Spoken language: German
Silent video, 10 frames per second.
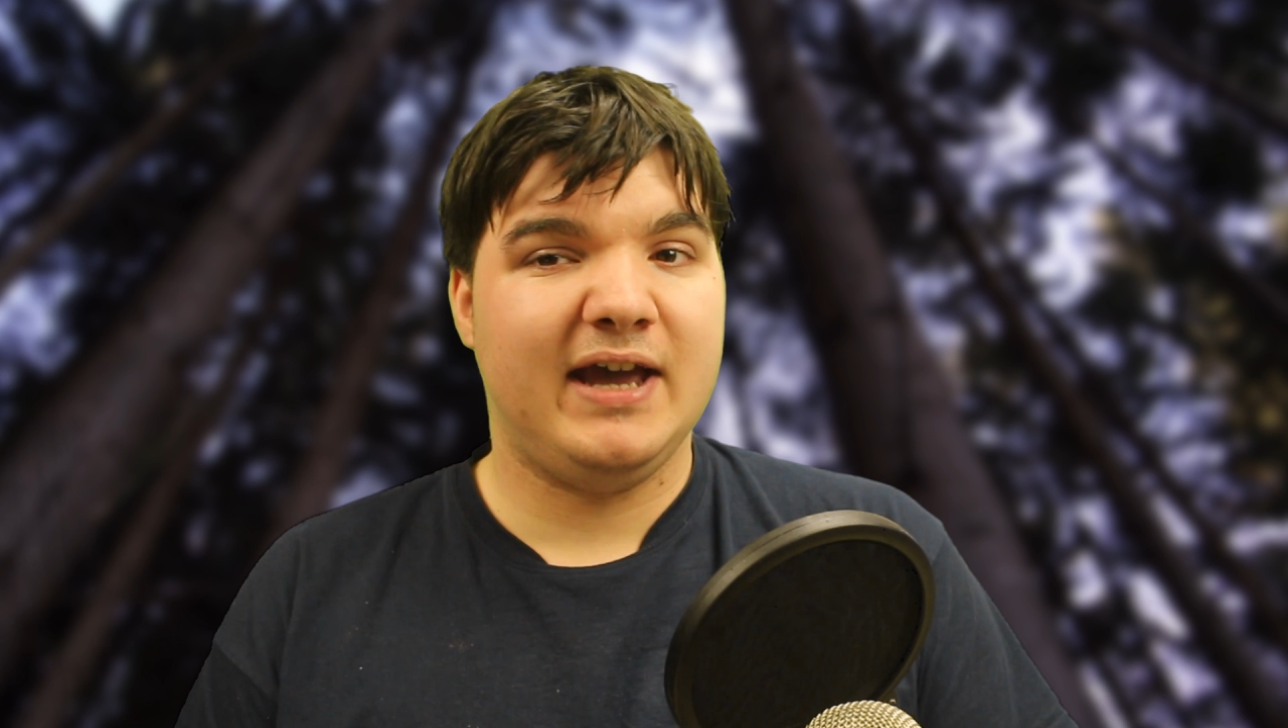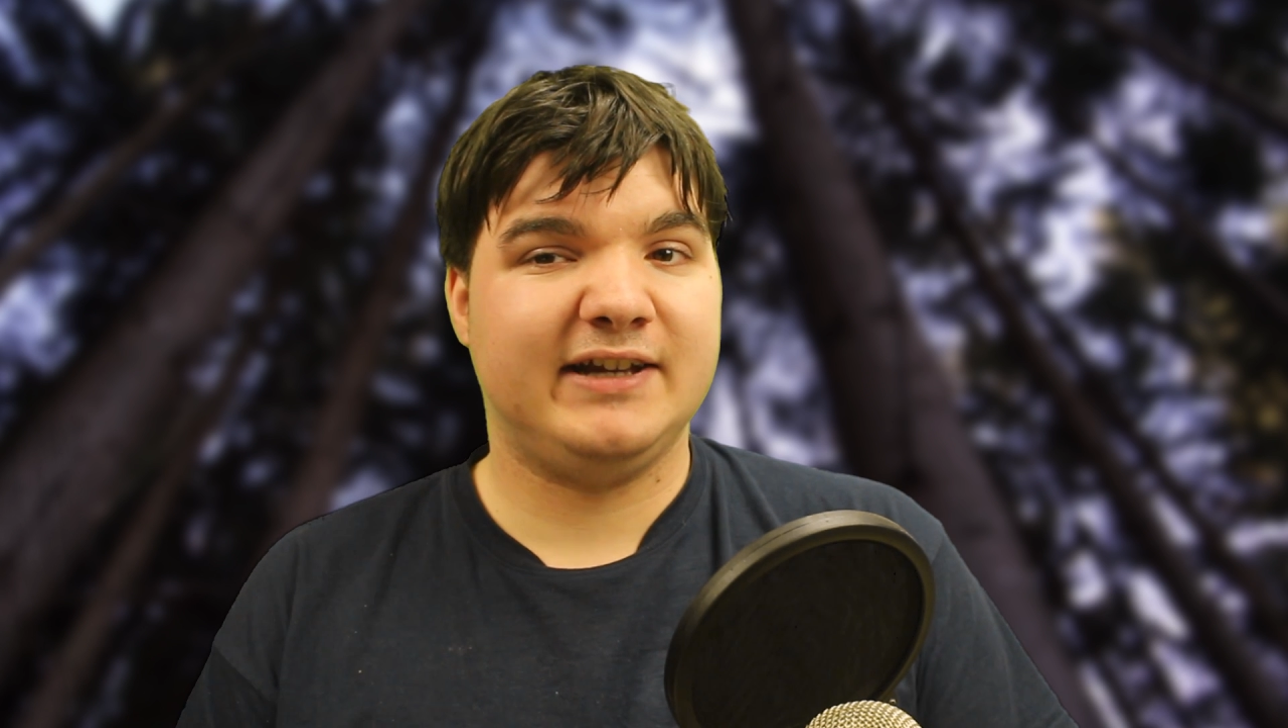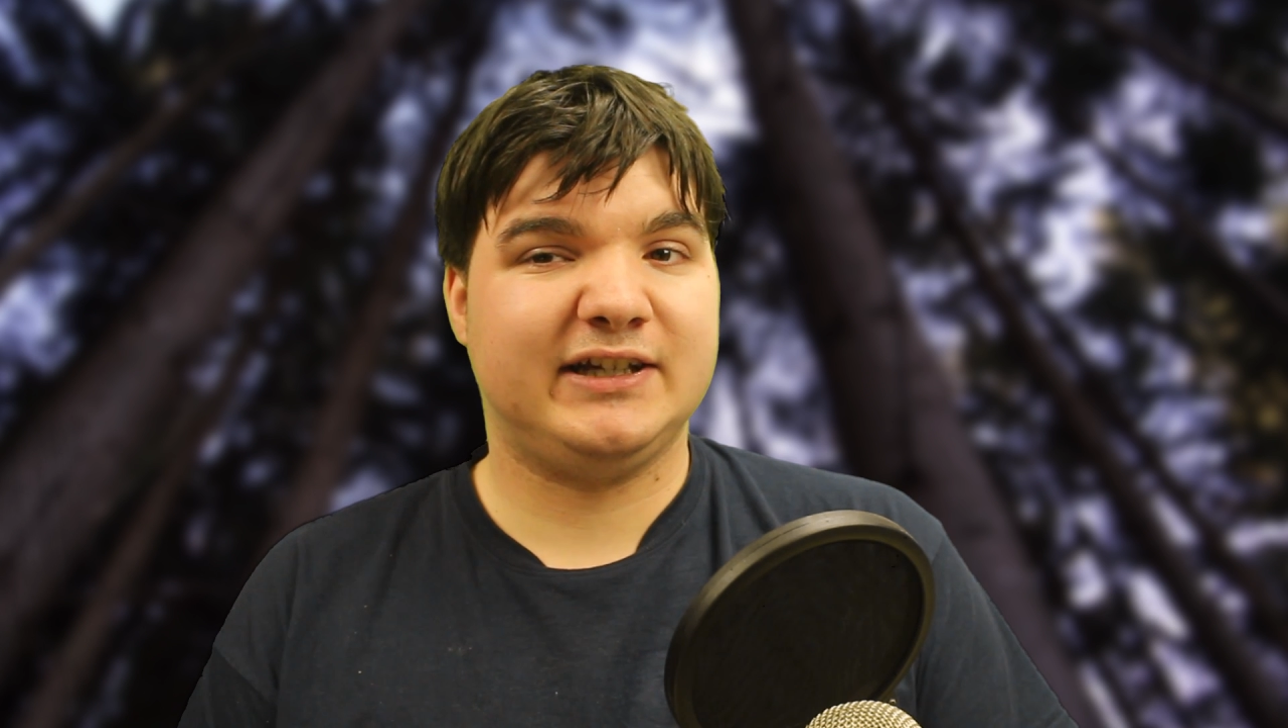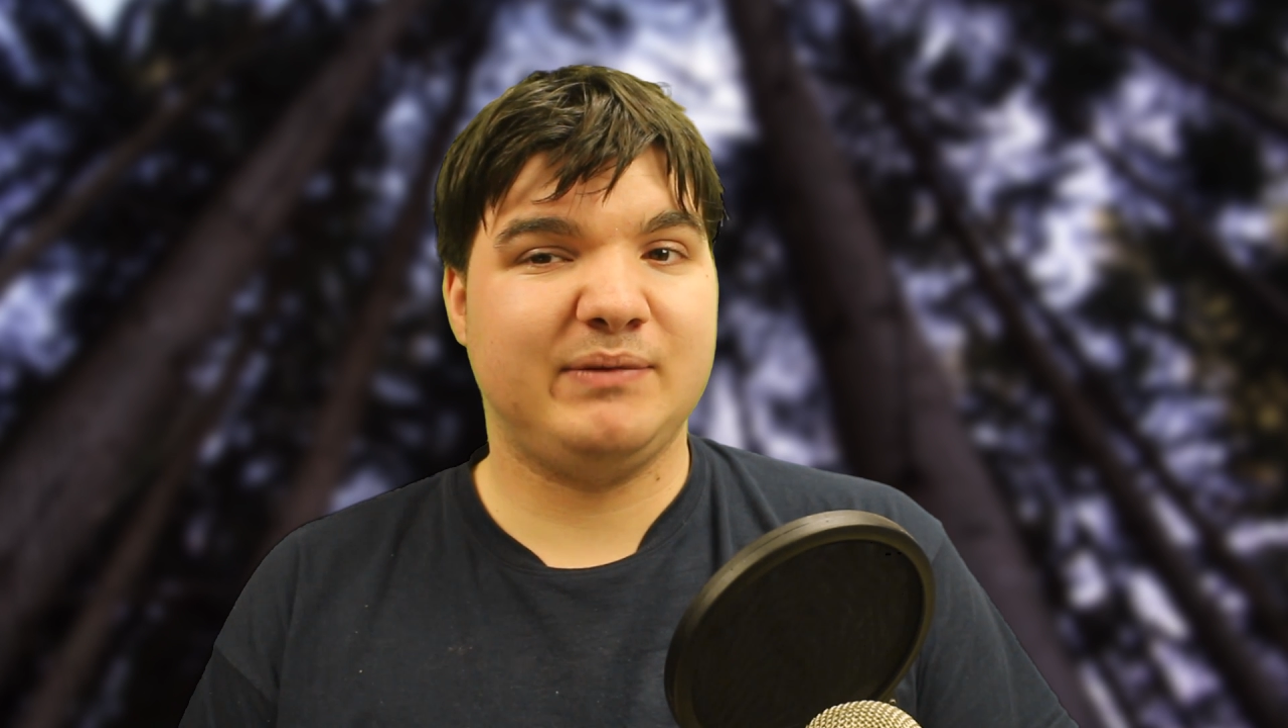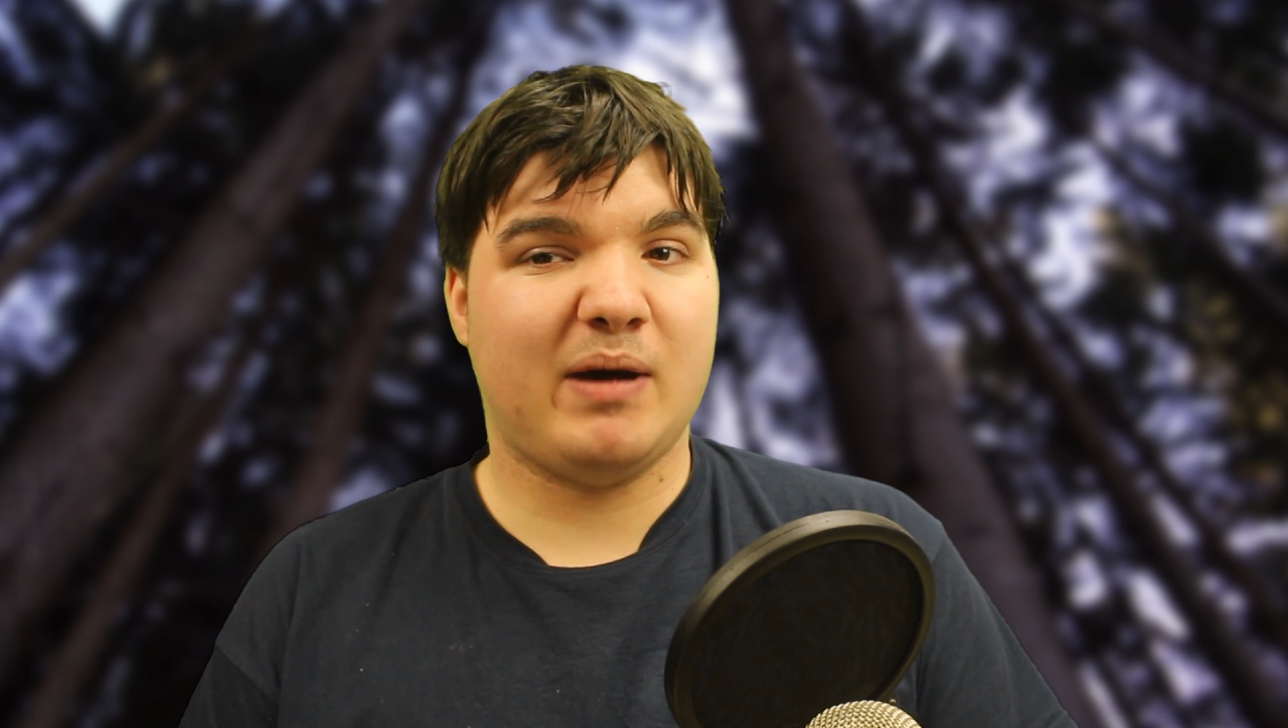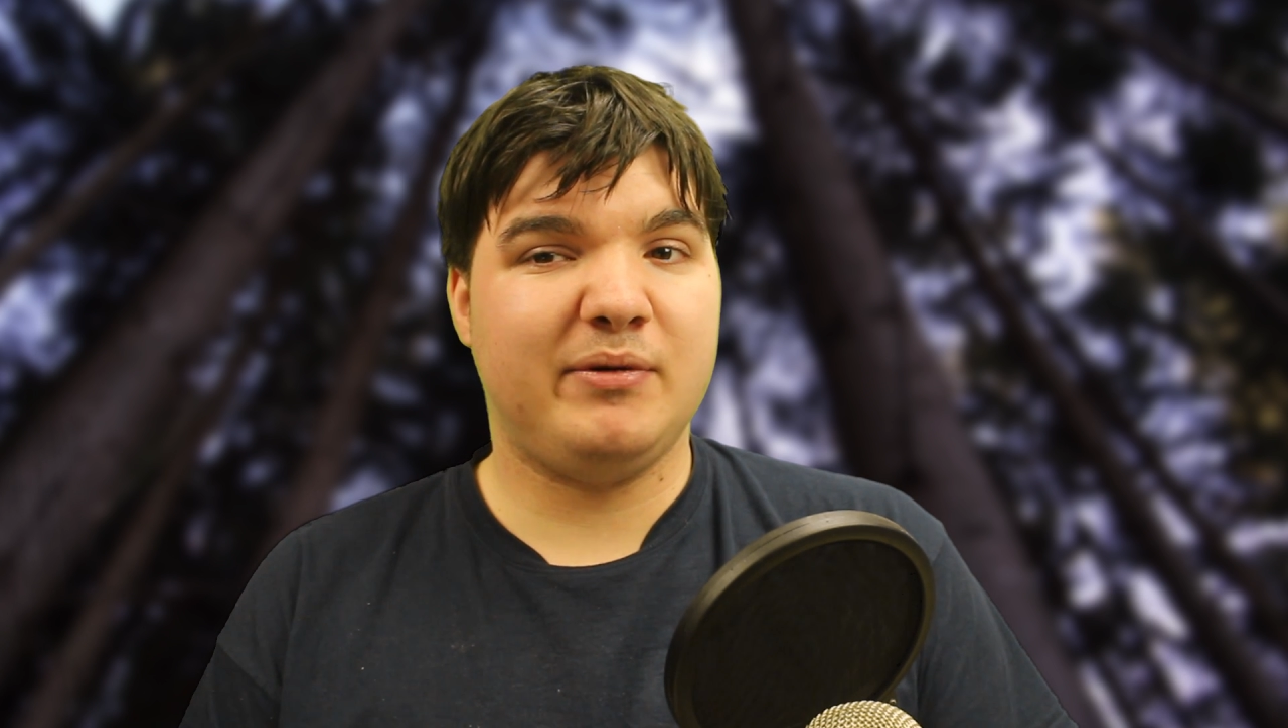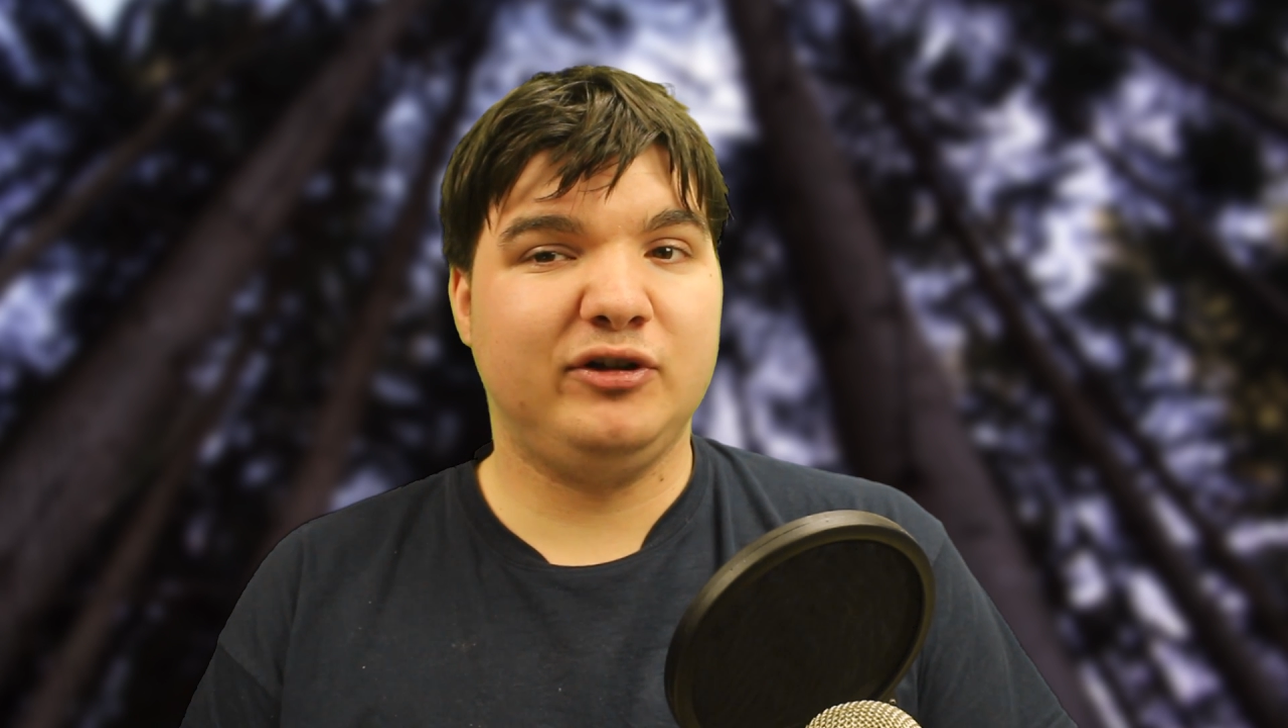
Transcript: Es gibt aber